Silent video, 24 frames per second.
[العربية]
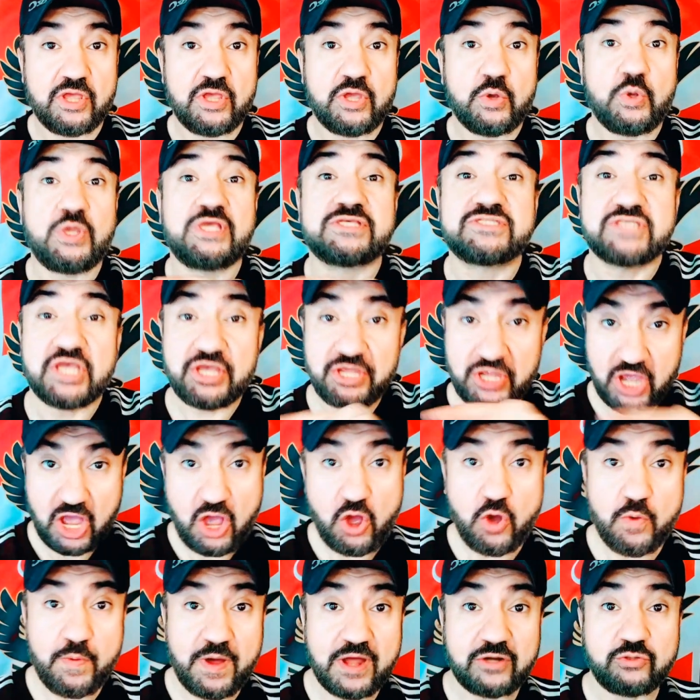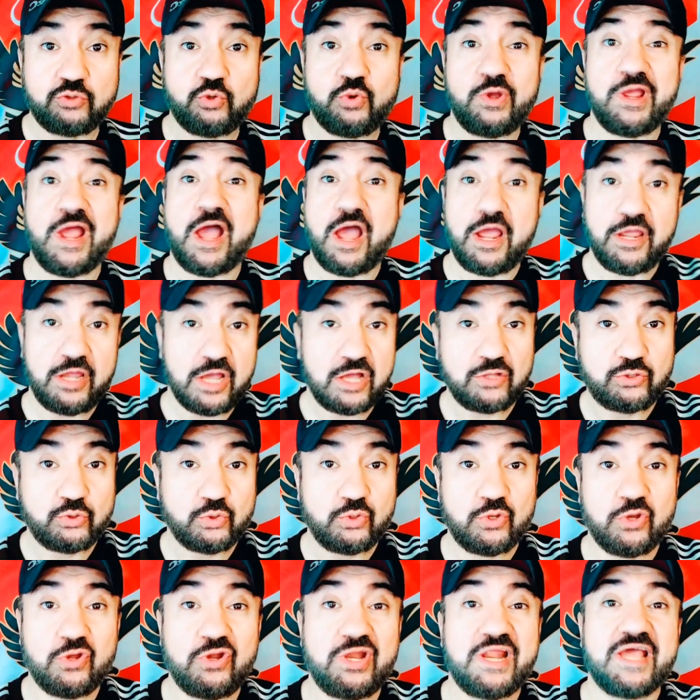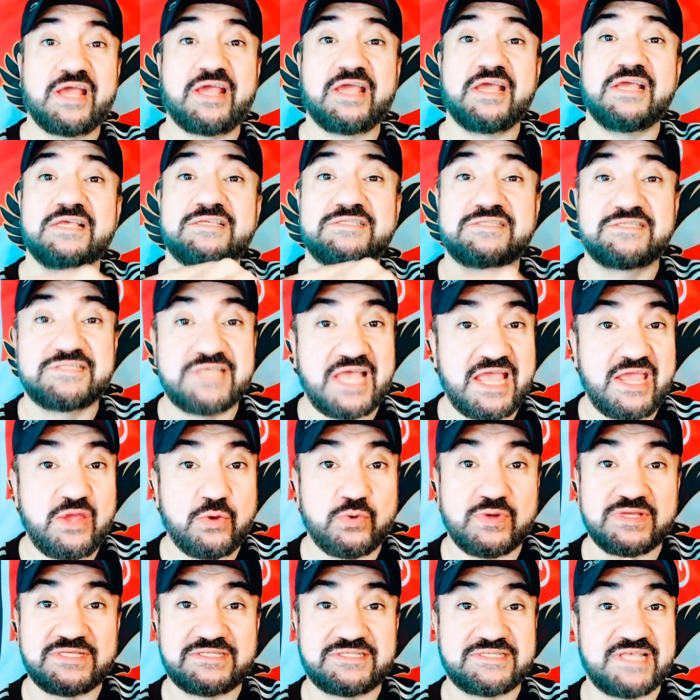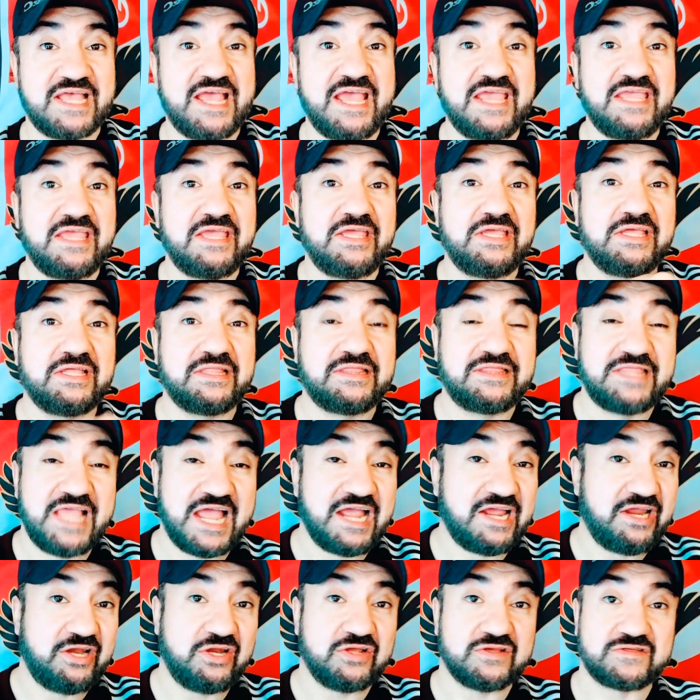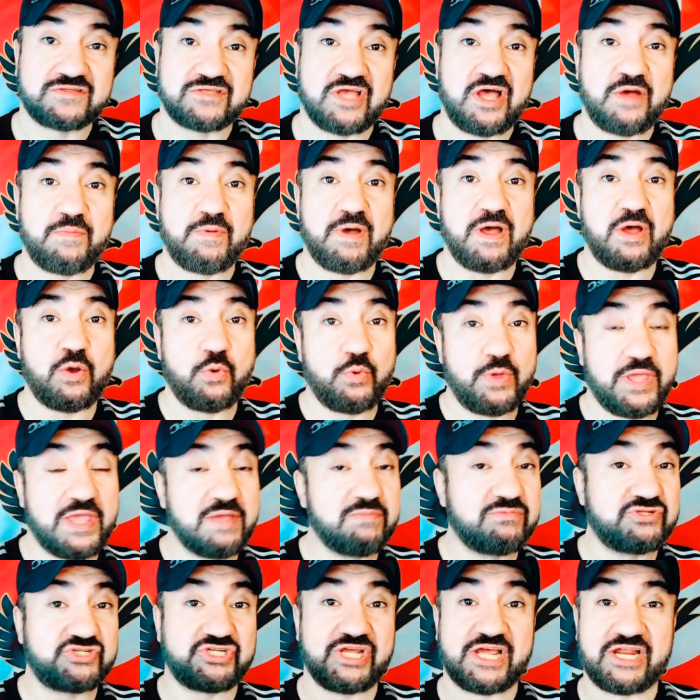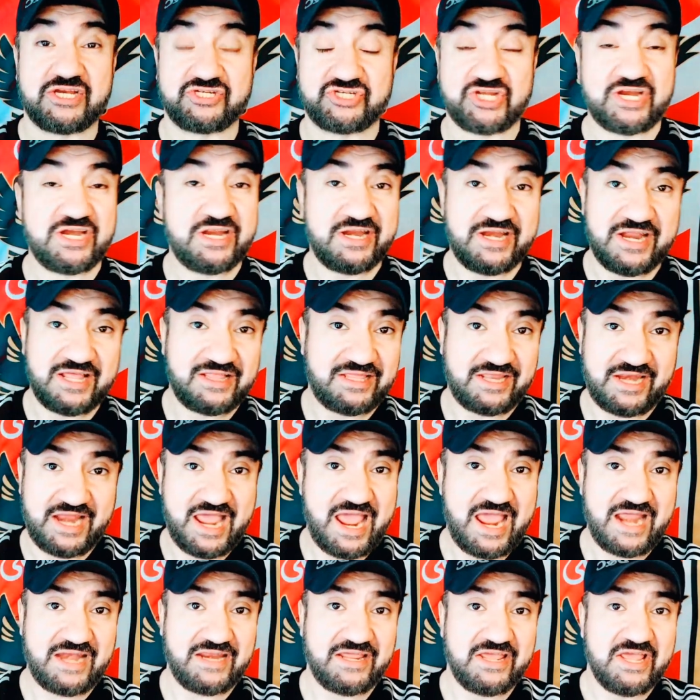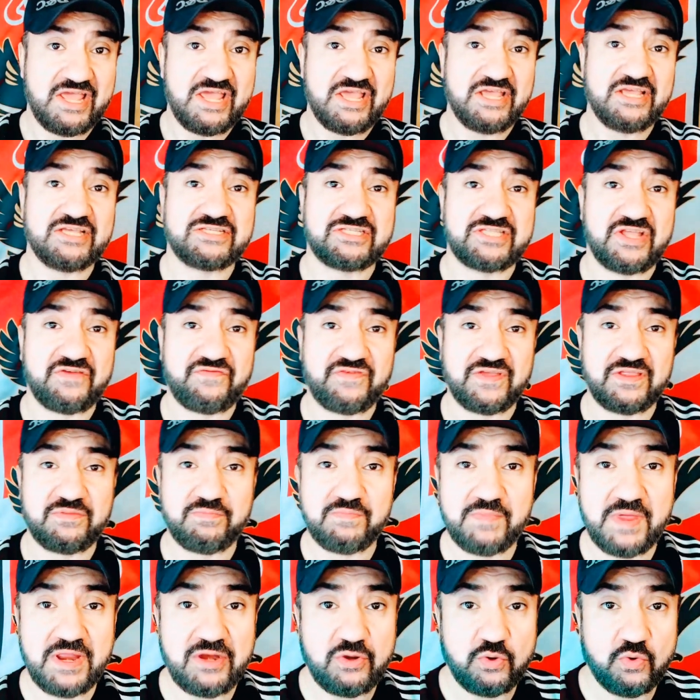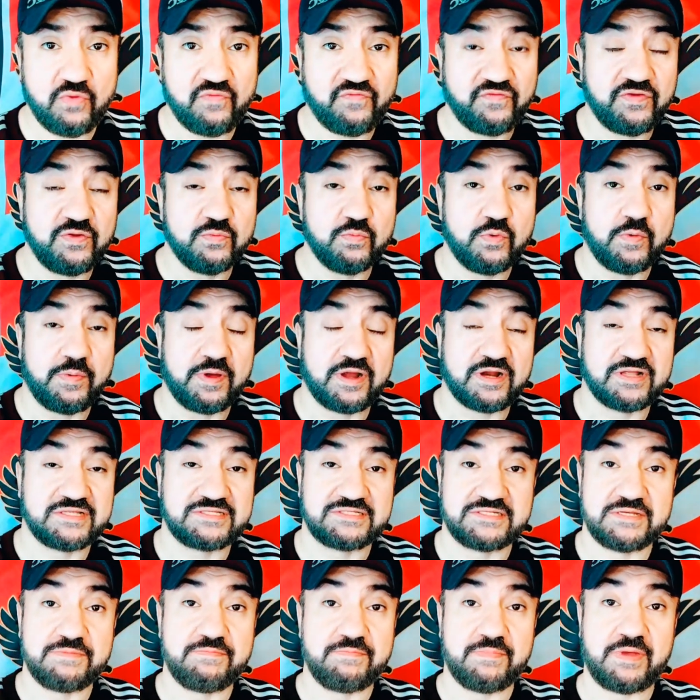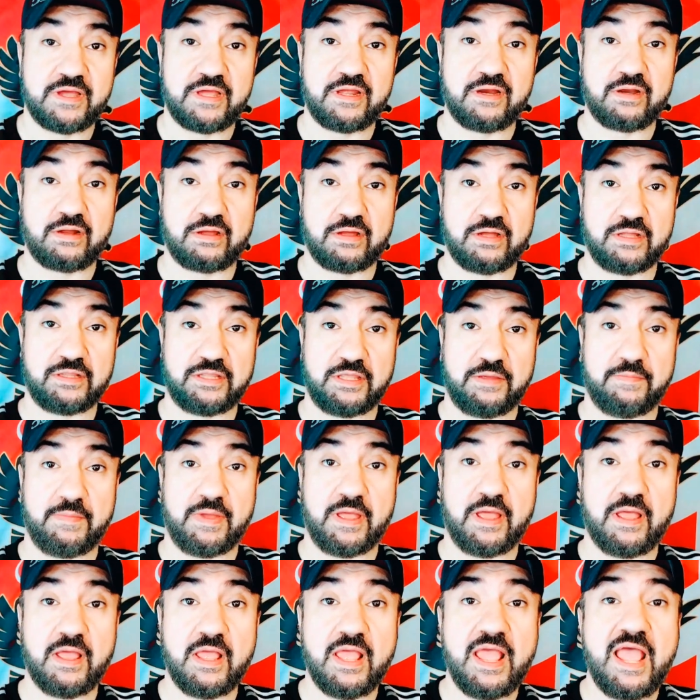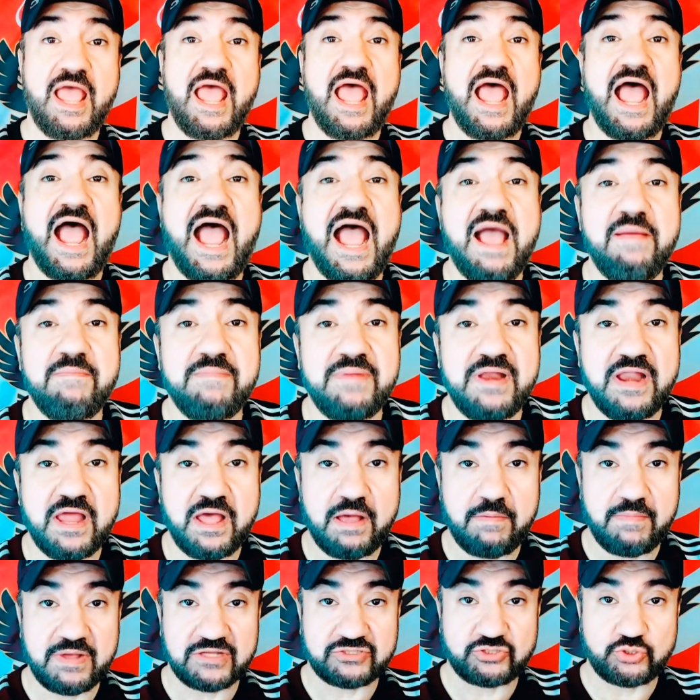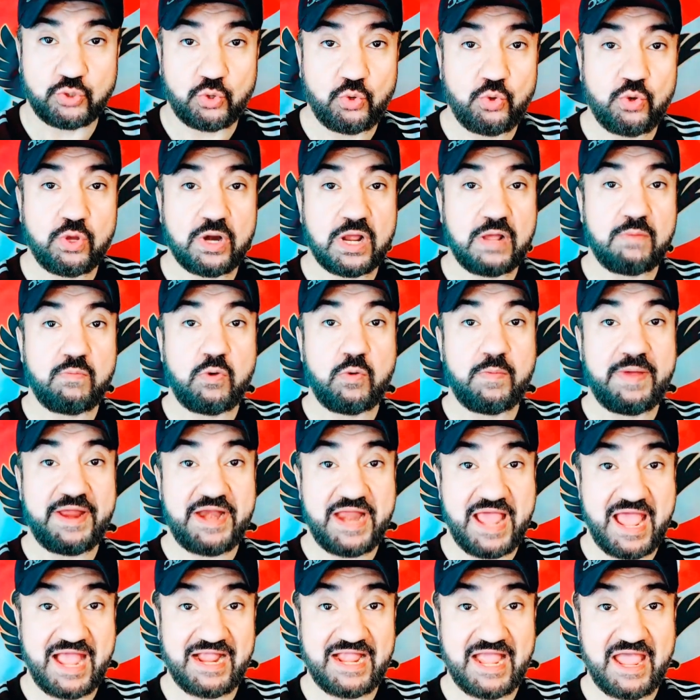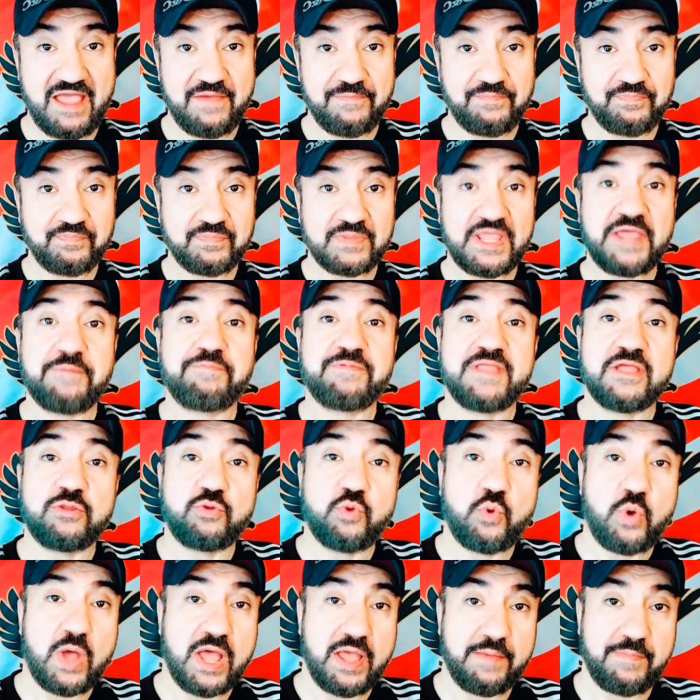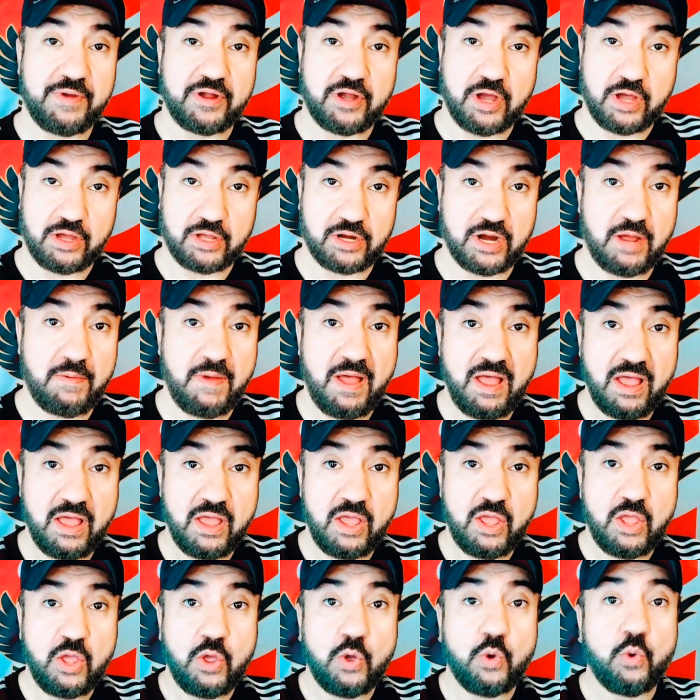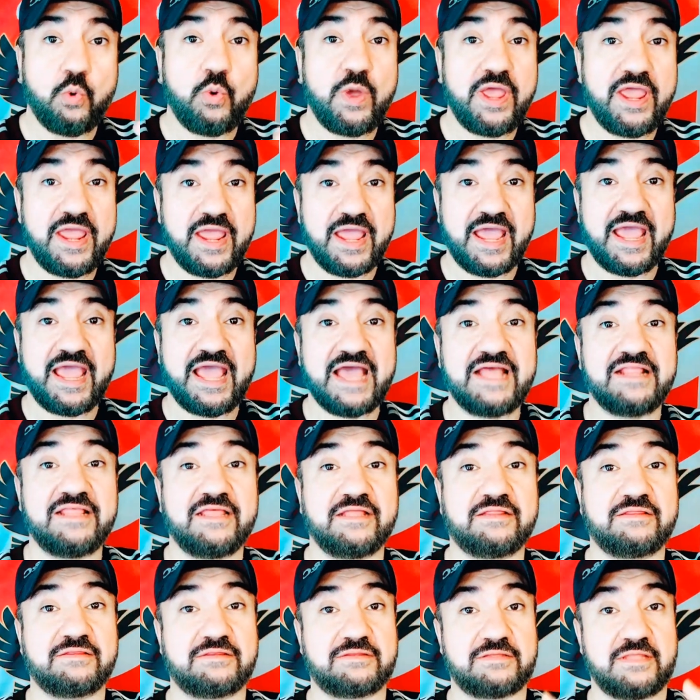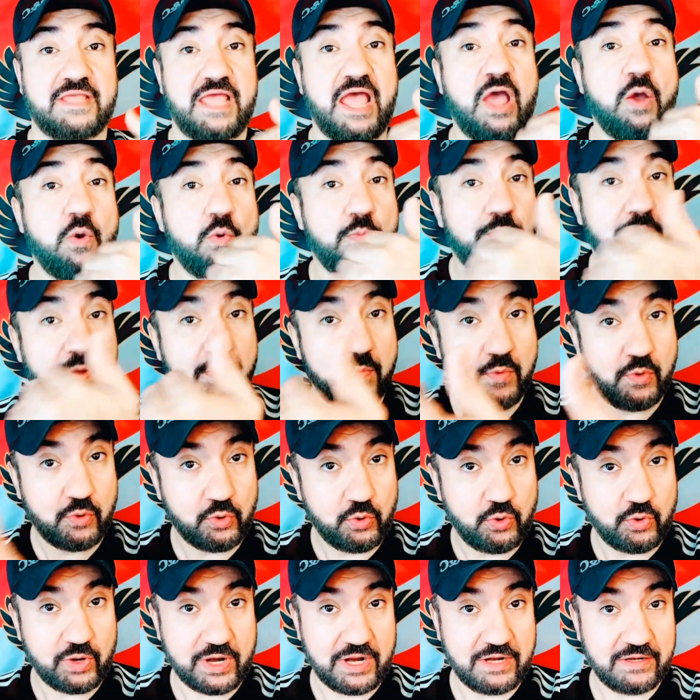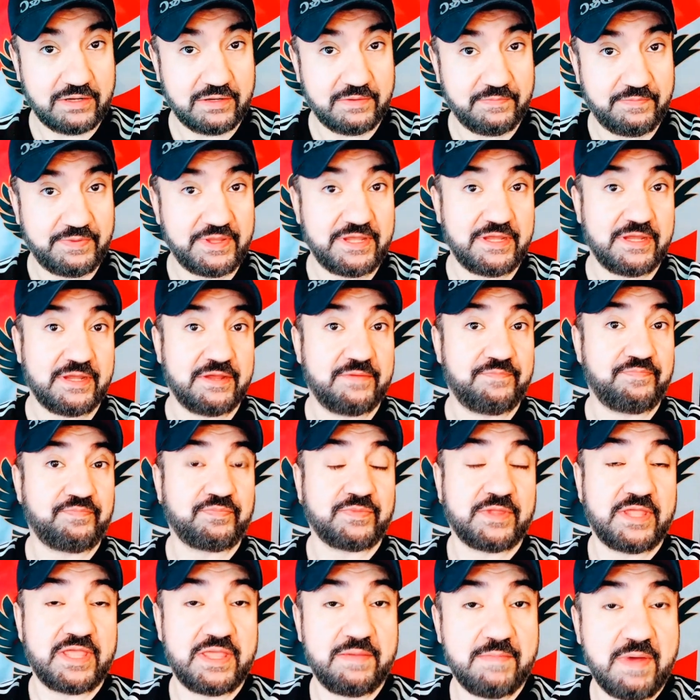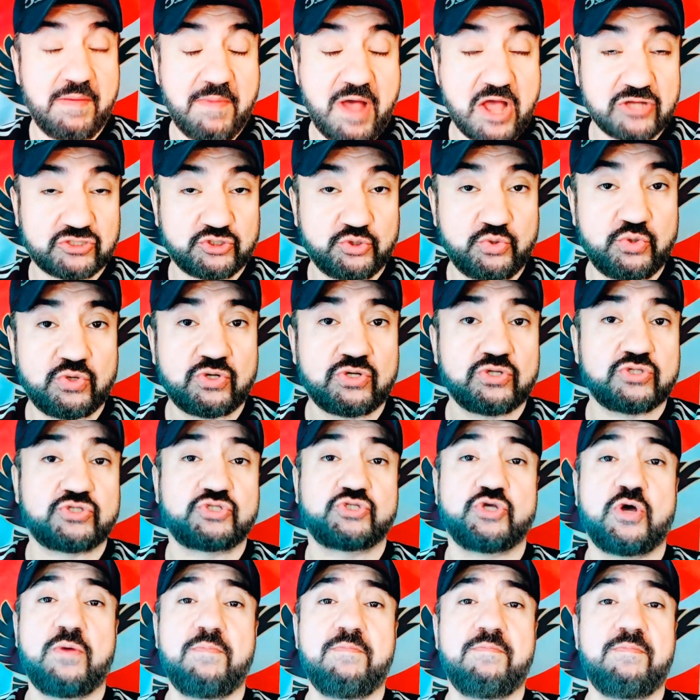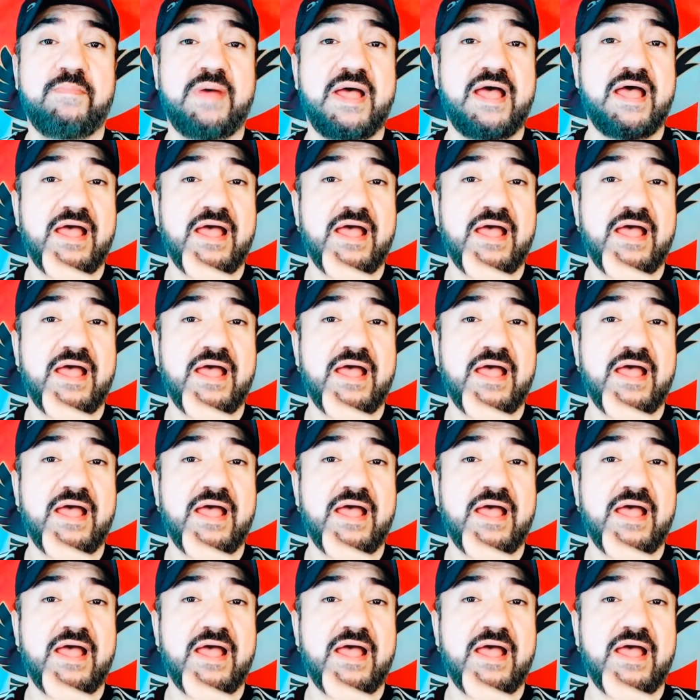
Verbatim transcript: يصيحوا برضه ويعيطوا ويقول لك ازاي وازاي يدعي الإصابة ويمشي عشان النادي الأهلي يستفيد منه في مباراة سيمبا القادمة حملة مسعورة ممنهجة ابتدوها بكهرباء وخدت او بمرورا ب امام عاشور ثم